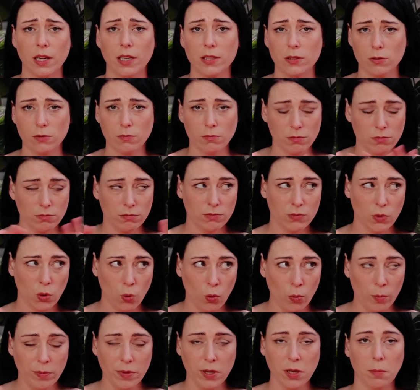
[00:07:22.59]
also
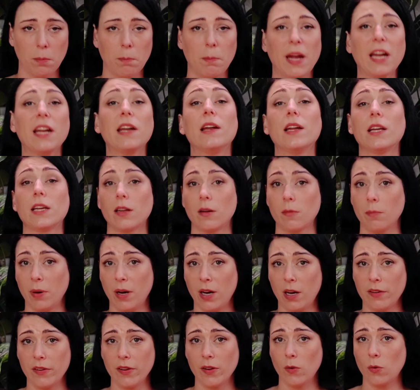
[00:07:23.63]
um den männlichen
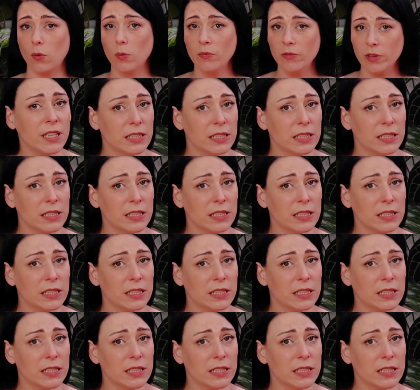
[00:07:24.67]
Part herum.